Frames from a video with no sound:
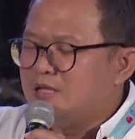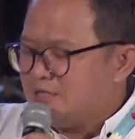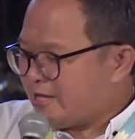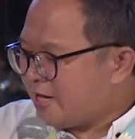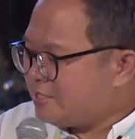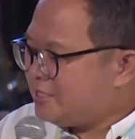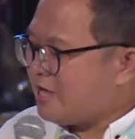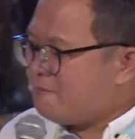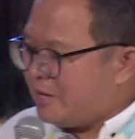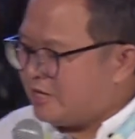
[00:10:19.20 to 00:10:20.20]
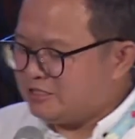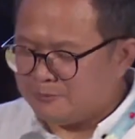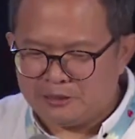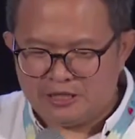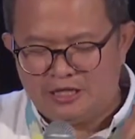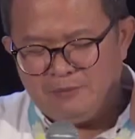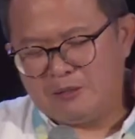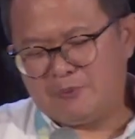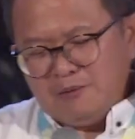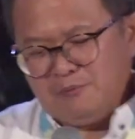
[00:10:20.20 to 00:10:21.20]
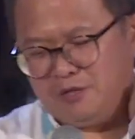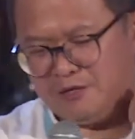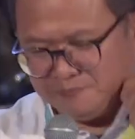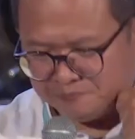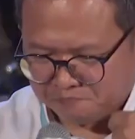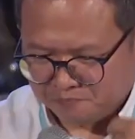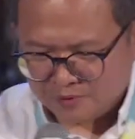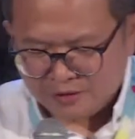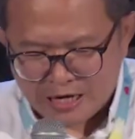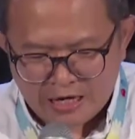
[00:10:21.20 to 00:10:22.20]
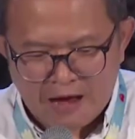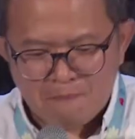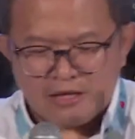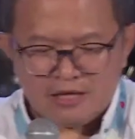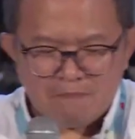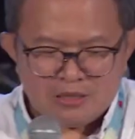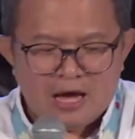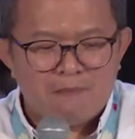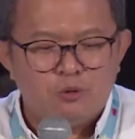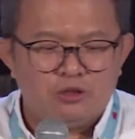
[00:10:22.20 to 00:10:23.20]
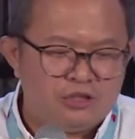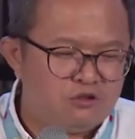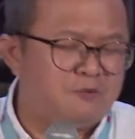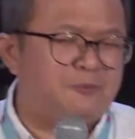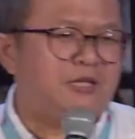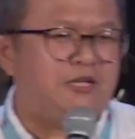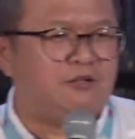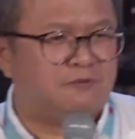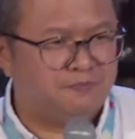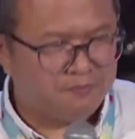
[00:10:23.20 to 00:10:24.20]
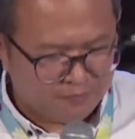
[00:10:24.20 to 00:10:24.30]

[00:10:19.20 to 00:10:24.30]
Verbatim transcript: Saya kasih gambaran seperti ini Bapak Ibu ya. Yang namanya menyambut itu seperti ini loh.